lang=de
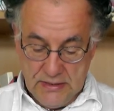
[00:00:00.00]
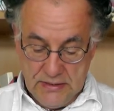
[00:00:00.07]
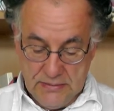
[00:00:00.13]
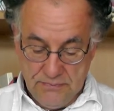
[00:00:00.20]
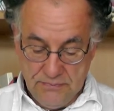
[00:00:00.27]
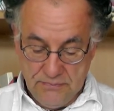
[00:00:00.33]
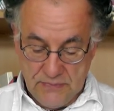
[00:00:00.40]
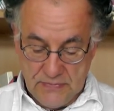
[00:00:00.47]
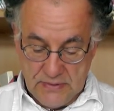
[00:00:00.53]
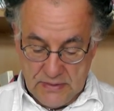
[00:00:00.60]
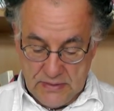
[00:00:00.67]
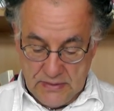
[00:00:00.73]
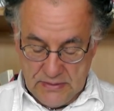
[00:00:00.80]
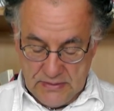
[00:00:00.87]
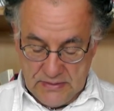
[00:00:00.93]

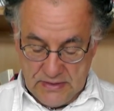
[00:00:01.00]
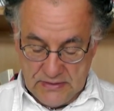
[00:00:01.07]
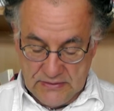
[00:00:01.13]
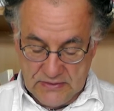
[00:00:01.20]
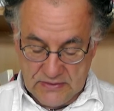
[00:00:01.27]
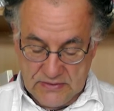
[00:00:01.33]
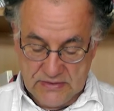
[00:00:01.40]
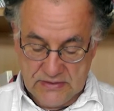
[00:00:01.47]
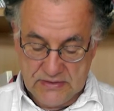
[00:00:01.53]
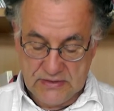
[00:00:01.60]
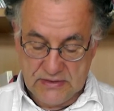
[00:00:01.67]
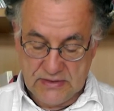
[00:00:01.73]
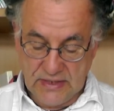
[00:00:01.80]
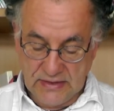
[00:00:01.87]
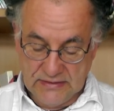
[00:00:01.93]
Ähm,
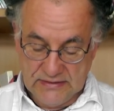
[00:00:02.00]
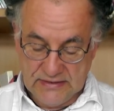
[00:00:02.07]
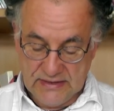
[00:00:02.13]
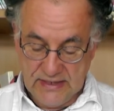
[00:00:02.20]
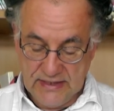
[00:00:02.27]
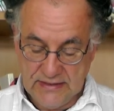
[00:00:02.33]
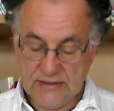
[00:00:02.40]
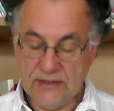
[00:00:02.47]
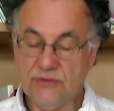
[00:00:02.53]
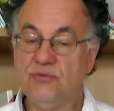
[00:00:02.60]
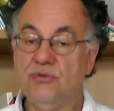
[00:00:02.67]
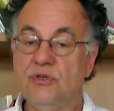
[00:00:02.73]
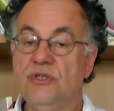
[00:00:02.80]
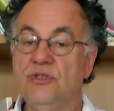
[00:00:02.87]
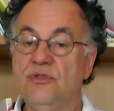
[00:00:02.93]
das Ganze hängt
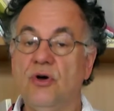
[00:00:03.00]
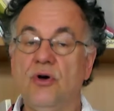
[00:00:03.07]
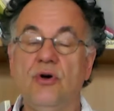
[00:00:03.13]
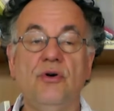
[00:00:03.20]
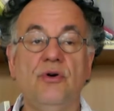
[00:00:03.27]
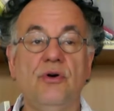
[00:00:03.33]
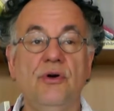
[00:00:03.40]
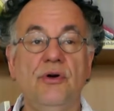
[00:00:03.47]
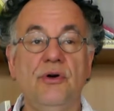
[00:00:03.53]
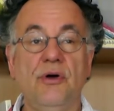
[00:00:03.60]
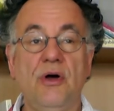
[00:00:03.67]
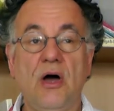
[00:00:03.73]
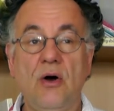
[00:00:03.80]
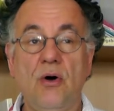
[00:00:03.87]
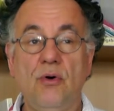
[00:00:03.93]
natürlich noch äh,
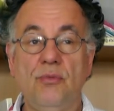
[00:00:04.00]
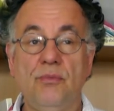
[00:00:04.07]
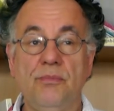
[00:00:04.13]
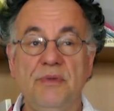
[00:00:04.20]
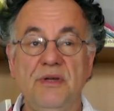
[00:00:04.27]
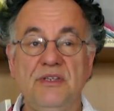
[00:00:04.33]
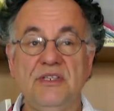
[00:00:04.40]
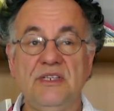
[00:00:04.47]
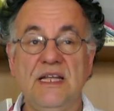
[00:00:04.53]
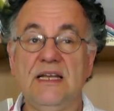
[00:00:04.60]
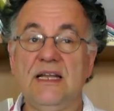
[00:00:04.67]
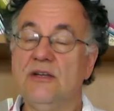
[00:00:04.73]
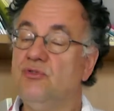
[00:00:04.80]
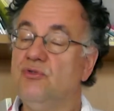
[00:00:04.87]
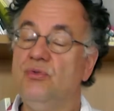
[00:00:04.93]
auch mit
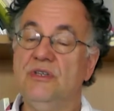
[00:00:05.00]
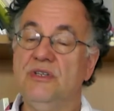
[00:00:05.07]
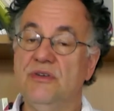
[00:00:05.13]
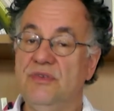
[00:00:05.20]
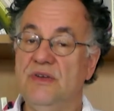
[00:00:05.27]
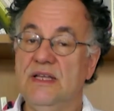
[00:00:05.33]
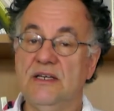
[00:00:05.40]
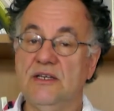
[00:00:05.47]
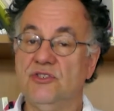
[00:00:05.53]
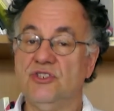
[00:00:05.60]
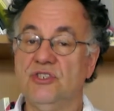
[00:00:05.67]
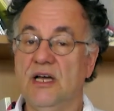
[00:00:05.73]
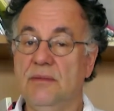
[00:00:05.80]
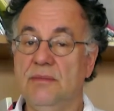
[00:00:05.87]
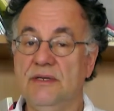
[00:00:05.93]
der Natur der
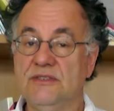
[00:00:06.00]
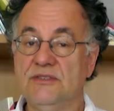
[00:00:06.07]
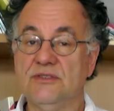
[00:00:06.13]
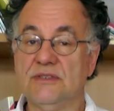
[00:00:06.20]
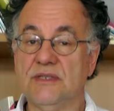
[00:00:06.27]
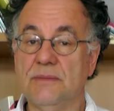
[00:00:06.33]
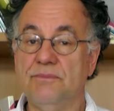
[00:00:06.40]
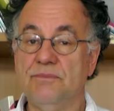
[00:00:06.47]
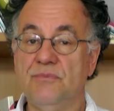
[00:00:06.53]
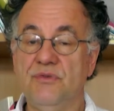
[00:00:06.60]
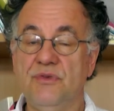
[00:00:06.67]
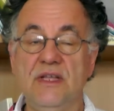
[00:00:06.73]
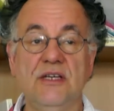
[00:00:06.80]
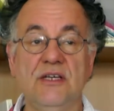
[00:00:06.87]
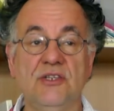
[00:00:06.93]
pflegerischen Arbeit zusammen.
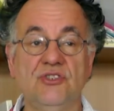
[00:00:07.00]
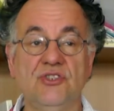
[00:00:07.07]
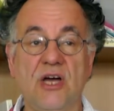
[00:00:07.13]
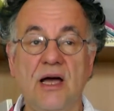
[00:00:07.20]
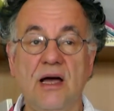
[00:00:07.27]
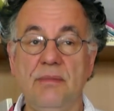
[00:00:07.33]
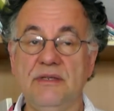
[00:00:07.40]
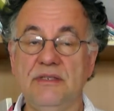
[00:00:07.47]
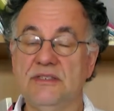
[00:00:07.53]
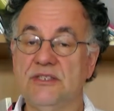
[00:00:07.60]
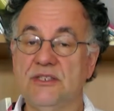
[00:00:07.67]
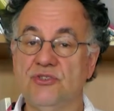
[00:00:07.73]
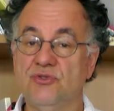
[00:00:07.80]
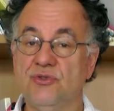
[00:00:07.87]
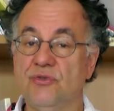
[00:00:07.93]
Pflegerische Arbeit
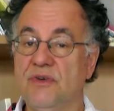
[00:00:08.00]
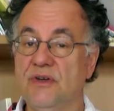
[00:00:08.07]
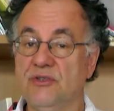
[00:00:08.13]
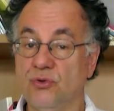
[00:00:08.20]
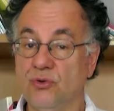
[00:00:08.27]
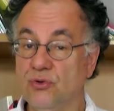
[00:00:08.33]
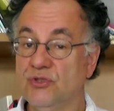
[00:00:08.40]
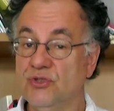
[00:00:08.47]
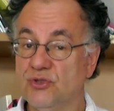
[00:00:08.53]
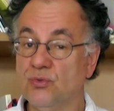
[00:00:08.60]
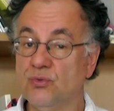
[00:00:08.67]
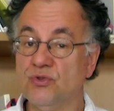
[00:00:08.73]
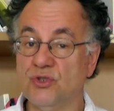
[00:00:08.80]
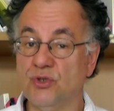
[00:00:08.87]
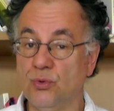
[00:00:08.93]
ist ein Stück weit
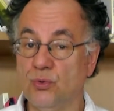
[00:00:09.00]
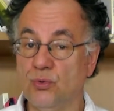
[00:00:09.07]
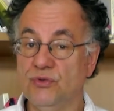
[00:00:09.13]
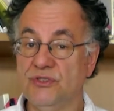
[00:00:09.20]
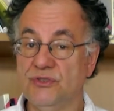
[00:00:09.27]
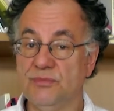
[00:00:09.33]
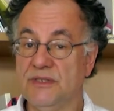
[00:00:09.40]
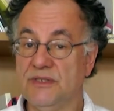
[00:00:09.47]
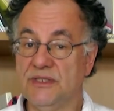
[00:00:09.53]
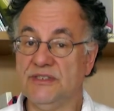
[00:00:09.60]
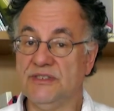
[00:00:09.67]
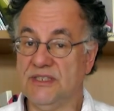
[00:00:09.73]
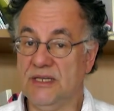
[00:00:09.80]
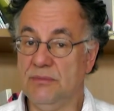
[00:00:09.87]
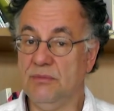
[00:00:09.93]
rückzugslos. Man
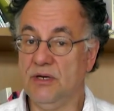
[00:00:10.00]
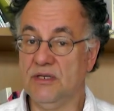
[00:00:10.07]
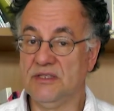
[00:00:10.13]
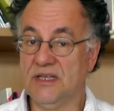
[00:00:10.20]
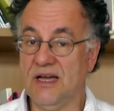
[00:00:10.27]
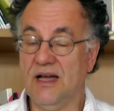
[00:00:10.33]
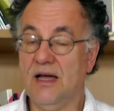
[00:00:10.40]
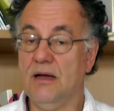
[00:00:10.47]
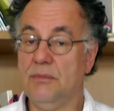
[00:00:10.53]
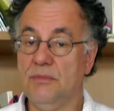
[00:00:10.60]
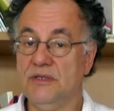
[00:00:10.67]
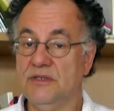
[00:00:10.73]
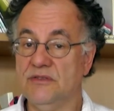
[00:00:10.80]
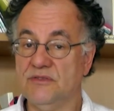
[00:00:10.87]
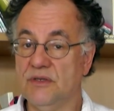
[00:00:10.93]
ist immer da,
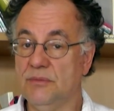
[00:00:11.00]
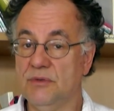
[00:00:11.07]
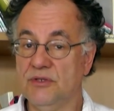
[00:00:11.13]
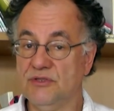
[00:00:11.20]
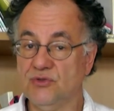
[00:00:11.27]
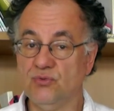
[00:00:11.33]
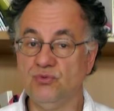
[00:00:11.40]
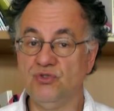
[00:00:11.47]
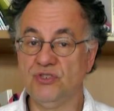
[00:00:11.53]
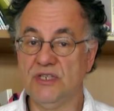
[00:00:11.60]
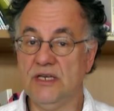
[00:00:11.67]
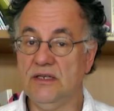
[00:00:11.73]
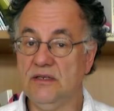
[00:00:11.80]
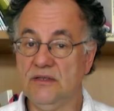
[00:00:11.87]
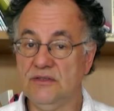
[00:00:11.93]
man ist immer
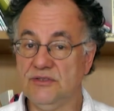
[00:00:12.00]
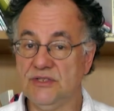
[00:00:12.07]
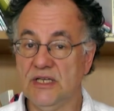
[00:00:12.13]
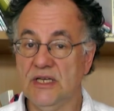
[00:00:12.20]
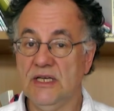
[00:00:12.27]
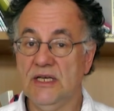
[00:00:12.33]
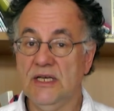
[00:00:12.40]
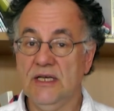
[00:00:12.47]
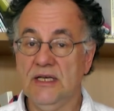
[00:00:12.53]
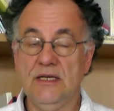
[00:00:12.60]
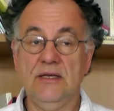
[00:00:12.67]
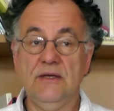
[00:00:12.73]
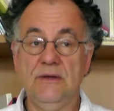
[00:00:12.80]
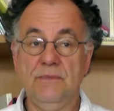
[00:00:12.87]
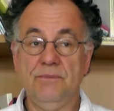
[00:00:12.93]
zuständig.
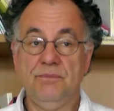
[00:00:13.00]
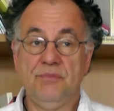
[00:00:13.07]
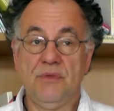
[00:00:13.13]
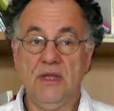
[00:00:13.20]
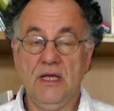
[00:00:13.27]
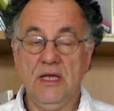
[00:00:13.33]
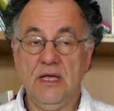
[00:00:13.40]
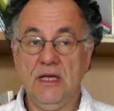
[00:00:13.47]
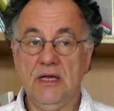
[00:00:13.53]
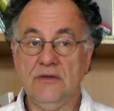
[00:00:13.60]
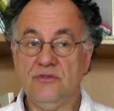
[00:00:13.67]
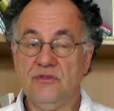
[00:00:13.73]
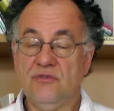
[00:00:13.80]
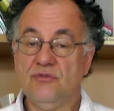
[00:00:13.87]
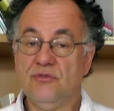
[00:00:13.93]
Ähm,
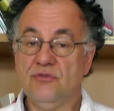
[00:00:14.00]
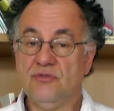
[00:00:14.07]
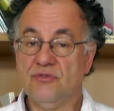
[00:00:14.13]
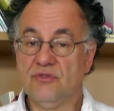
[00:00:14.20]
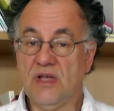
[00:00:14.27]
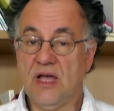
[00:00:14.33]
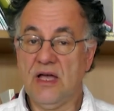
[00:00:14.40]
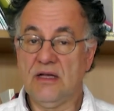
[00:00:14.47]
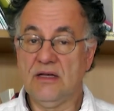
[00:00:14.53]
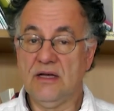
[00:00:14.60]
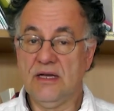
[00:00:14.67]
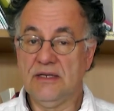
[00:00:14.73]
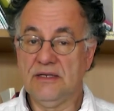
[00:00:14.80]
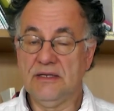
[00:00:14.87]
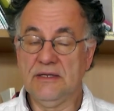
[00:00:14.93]
es ist
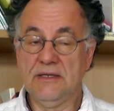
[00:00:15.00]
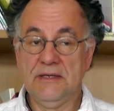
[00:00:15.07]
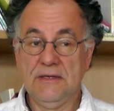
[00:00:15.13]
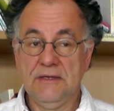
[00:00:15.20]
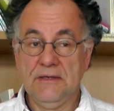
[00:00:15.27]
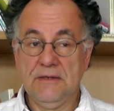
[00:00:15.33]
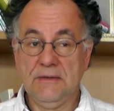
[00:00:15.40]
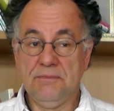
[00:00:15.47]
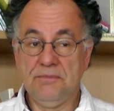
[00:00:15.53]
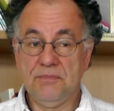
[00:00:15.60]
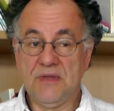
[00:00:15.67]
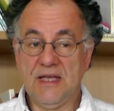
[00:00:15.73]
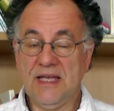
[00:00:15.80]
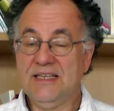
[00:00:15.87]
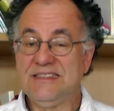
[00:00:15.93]
sozusagen eine
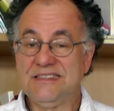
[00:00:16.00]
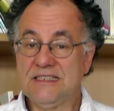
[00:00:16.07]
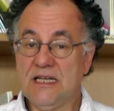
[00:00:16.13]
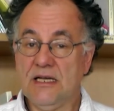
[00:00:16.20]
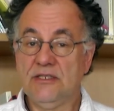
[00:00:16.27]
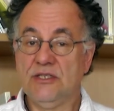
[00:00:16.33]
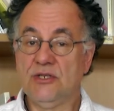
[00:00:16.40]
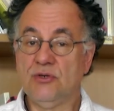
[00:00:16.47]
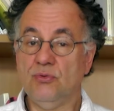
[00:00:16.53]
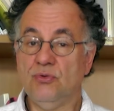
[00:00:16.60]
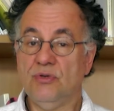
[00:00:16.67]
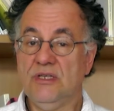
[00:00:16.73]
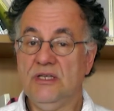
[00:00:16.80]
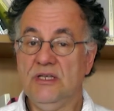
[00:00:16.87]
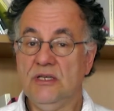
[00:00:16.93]
ähm,
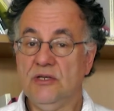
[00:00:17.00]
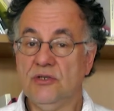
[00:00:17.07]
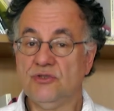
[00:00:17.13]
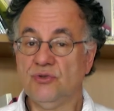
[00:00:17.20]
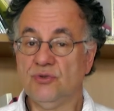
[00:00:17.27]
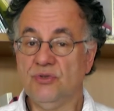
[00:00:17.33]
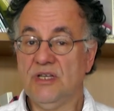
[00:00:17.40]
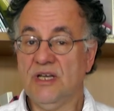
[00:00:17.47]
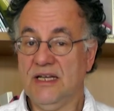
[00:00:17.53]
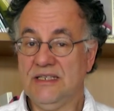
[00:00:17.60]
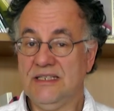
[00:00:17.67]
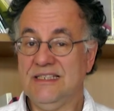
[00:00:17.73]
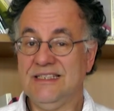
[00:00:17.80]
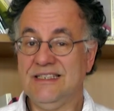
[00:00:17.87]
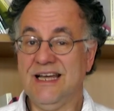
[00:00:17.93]
Restkategorie
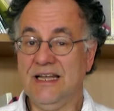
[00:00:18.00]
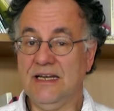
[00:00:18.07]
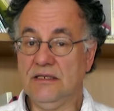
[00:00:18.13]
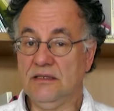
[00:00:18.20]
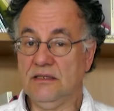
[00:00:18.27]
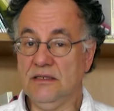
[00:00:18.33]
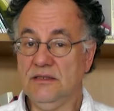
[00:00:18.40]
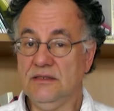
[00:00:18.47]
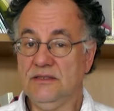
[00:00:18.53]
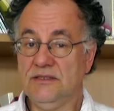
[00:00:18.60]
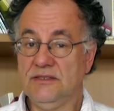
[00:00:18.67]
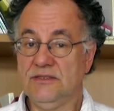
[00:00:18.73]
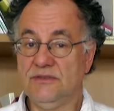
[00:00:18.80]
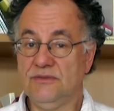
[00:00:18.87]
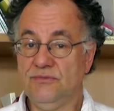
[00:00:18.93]
gesundheitlichen
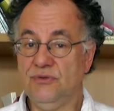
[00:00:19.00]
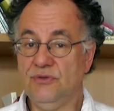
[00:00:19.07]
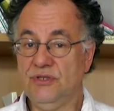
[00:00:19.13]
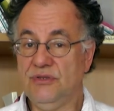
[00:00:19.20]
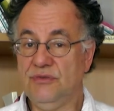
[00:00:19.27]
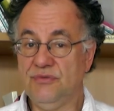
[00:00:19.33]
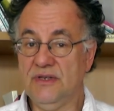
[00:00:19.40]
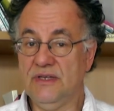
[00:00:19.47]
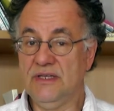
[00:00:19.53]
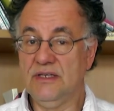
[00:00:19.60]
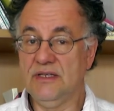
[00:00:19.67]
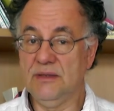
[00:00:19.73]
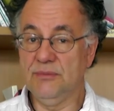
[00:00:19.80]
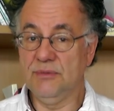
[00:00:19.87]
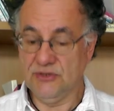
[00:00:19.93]
Handelns, für die
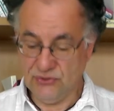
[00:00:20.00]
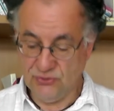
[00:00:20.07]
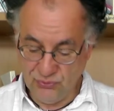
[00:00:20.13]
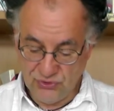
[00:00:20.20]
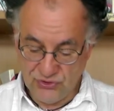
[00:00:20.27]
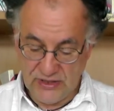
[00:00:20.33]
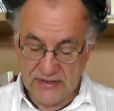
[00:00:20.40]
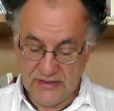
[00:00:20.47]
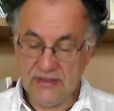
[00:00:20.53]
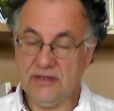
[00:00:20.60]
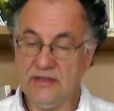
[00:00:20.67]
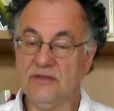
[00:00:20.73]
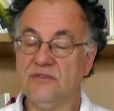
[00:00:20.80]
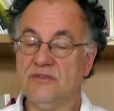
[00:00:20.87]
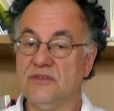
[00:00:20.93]
Pflege immer
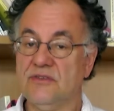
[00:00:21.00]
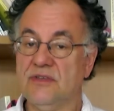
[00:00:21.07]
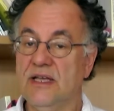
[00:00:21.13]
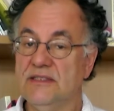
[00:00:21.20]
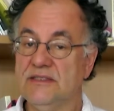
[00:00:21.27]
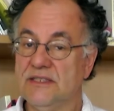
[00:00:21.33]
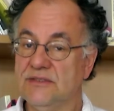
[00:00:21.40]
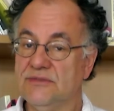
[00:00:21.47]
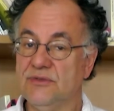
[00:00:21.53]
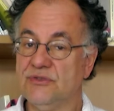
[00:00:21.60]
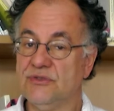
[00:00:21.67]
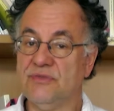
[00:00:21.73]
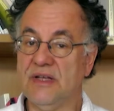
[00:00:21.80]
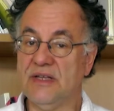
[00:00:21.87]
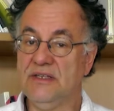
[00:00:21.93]
zuständig ist. Das heißt, das,
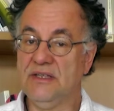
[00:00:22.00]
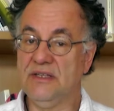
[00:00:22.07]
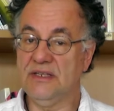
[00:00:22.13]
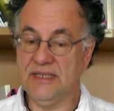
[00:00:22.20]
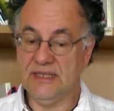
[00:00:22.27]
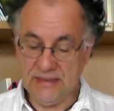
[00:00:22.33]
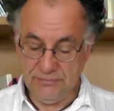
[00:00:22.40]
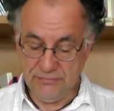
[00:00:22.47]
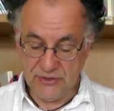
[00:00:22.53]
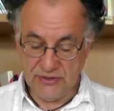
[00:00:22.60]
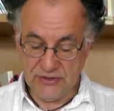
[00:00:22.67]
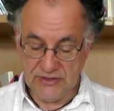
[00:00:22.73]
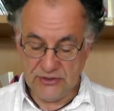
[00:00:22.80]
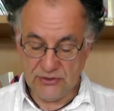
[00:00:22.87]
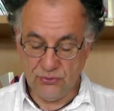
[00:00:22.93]
was auf anderen
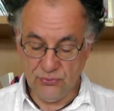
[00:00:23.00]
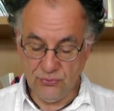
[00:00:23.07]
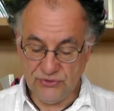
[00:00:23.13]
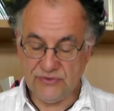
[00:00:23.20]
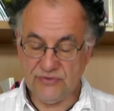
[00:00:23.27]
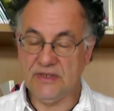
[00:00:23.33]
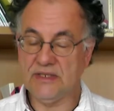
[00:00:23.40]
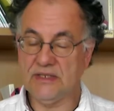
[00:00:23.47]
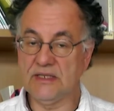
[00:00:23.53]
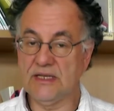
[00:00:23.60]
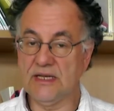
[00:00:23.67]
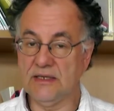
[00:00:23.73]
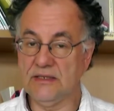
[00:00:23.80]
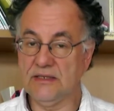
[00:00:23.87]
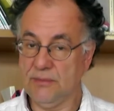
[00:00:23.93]
Ebenen nicht gelöst werden
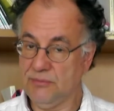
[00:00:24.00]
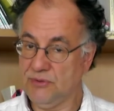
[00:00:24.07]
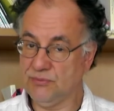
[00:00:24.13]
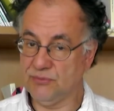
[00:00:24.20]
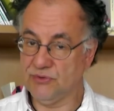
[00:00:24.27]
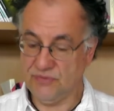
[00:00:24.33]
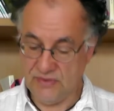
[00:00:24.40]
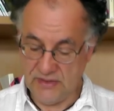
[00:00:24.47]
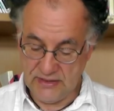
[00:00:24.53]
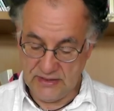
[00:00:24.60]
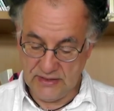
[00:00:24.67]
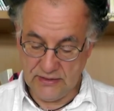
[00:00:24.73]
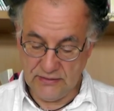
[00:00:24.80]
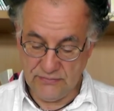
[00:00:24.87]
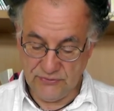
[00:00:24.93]
kann, damit muss
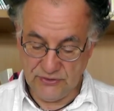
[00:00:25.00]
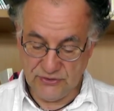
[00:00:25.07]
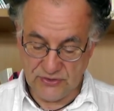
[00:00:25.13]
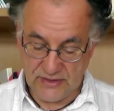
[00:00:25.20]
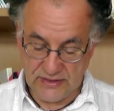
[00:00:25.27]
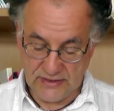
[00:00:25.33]
Pflege irgendwie